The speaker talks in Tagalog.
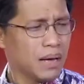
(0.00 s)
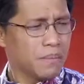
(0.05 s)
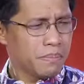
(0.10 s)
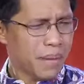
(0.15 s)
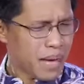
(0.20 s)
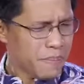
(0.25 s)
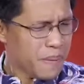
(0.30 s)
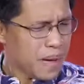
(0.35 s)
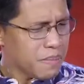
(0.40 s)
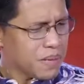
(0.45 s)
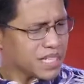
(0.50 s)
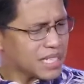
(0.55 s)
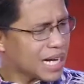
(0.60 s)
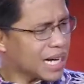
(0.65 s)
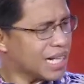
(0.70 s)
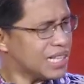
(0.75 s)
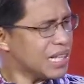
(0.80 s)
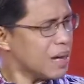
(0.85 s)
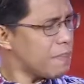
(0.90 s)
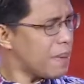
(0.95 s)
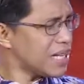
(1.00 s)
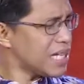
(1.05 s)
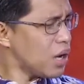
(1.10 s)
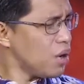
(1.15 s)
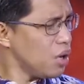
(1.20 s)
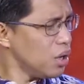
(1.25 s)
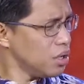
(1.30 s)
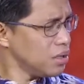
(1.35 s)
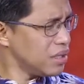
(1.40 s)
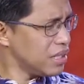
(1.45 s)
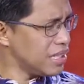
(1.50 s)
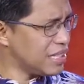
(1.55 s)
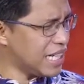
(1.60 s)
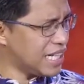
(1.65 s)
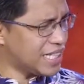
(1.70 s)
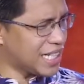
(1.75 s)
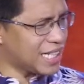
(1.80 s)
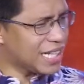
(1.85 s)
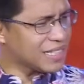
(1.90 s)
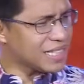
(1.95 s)
Maybe matagal na panahon, hindi
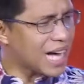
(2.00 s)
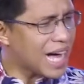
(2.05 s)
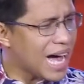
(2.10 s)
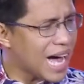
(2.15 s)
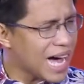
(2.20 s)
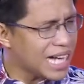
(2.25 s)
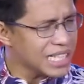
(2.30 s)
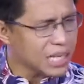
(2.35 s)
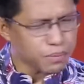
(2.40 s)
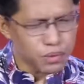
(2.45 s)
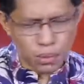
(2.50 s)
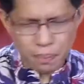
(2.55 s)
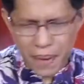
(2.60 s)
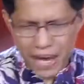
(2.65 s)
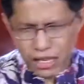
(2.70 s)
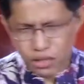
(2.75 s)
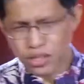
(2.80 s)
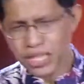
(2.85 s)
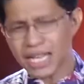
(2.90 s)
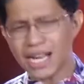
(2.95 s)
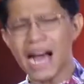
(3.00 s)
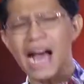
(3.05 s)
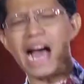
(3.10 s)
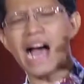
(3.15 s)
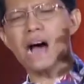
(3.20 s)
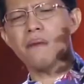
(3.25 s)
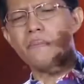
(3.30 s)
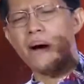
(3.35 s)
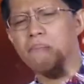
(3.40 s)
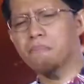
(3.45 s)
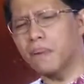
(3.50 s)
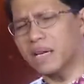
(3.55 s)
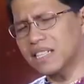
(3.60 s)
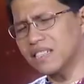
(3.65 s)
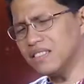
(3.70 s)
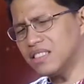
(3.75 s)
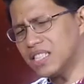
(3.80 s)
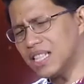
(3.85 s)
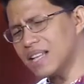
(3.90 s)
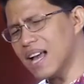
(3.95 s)
sila nakahanap ng pero nag-aabang pa
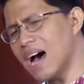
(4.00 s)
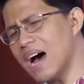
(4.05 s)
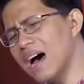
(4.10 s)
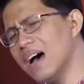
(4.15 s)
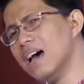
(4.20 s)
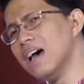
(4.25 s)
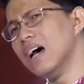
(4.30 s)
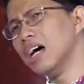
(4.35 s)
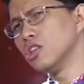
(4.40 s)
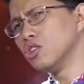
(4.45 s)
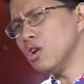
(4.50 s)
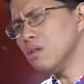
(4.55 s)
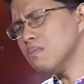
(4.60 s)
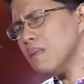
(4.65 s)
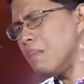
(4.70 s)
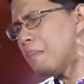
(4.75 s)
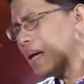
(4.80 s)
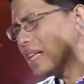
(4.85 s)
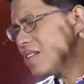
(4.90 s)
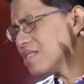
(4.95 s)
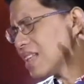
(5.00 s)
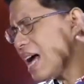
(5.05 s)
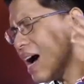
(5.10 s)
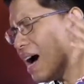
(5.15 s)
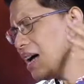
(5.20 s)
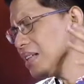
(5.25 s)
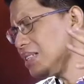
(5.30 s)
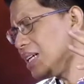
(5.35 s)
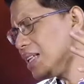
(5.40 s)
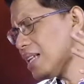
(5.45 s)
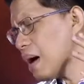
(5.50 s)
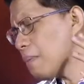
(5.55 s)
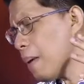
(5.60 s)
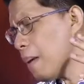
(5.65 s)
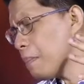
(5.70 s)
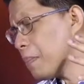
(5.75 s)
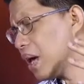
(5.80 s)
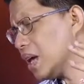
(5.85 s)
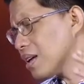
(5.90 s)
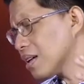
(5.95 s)
rin sila. Nung mabalitaan nila,
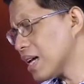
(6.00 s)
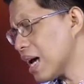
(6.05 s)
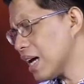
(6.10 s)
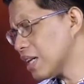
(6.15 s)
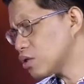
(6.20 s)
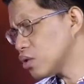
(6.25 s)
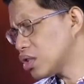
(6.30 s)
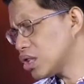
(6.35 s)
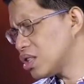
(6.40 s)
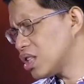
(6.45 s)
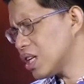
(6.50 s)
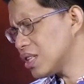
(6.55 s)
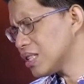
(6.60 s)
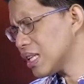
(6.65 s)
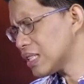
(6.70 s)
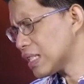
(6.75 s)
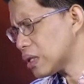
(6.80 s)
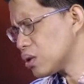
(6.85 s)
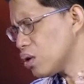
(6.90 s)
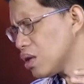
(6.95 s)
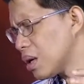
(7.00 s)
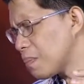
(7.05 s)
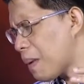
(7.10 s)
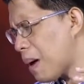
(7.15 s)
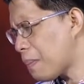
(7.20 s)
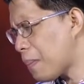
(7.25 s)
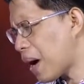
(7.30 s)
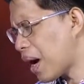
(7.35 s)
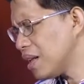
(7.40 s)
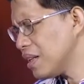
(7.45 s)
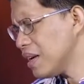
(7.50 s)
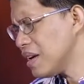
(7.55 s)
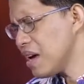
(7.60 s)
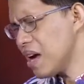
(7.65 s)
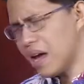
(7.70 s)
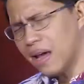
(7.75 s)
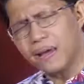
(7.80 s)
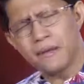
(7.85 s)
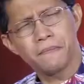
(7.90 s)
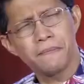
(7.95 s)
pambihira, ito si Jesus, ito yung
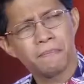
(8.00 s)
nagpapagaling eh.